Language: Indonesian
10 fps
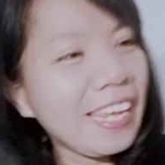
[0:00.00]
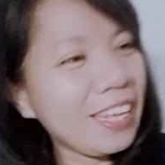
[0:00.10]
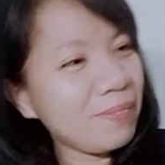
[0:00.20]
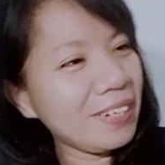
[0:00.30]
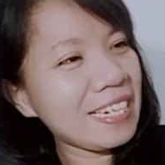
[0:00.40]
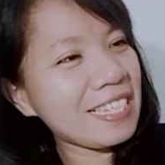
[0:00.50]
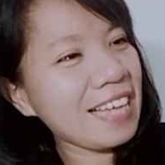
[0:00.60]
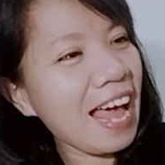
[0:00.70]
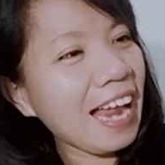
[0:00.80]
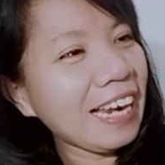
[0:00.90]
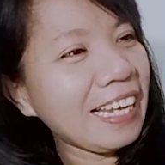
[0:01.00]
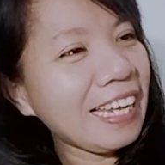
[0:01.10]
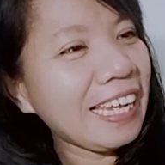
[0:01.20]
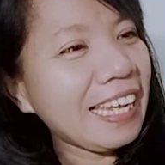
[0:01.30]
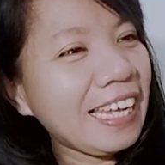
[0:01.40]
benar
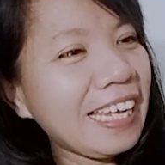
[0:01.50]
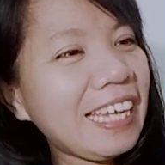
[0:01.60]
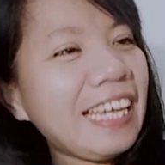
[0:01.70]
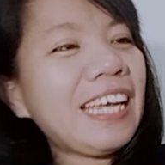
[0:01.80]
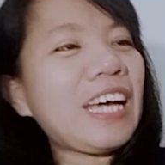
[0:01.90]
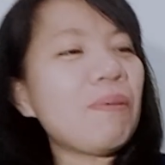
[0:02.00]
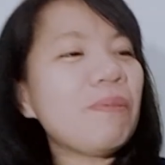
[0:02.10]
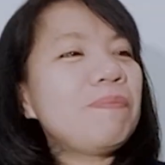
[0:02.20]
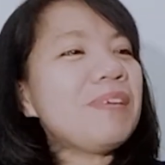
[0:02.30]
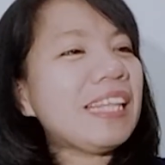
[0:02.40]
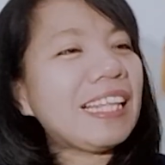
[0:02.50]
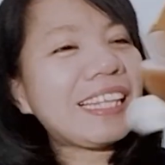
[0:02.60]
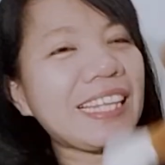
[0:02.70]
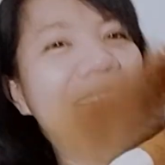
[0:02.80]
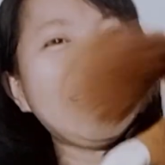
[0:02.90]
sekali. Kau
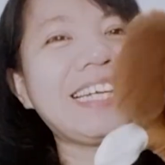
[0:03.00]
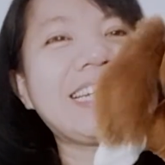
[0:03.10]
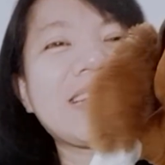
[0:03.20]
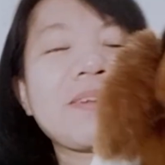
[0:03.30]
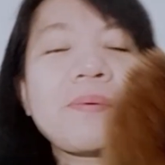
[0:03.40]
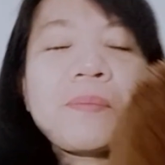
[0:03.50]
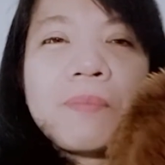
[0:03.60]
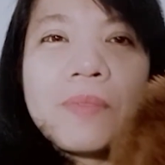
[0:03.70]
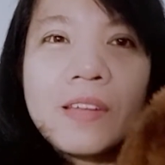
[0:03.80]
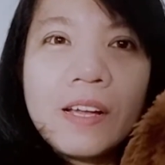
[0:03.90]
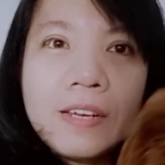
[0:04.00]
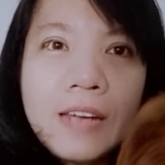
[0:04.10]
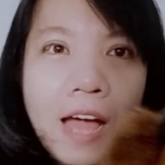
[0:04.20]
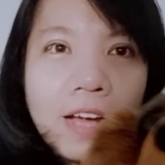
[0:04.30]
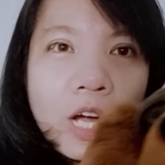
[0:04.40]
pinter. Nah,
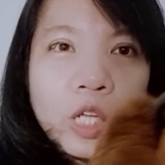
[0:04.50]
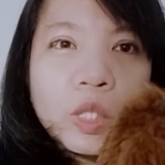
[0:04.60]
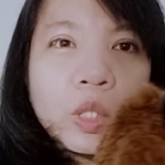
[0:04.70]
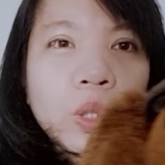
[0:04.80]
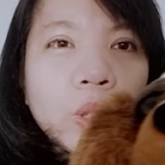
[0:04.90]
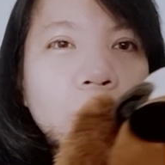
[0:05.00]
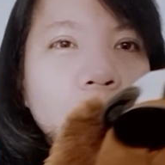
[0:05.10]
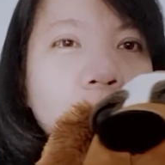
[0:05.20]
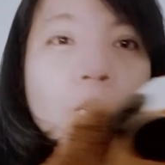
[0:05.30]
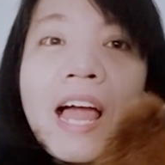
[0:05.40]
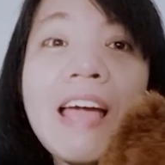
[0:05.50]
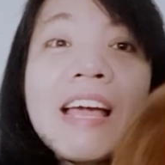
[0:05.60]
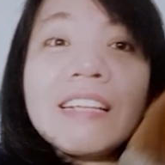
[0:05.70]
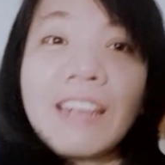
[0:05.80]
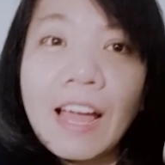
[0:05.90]
tulah yang
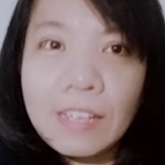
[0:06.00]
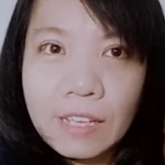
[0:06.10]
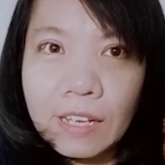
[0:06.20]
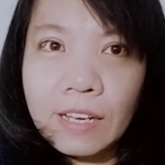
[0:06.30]
terakhir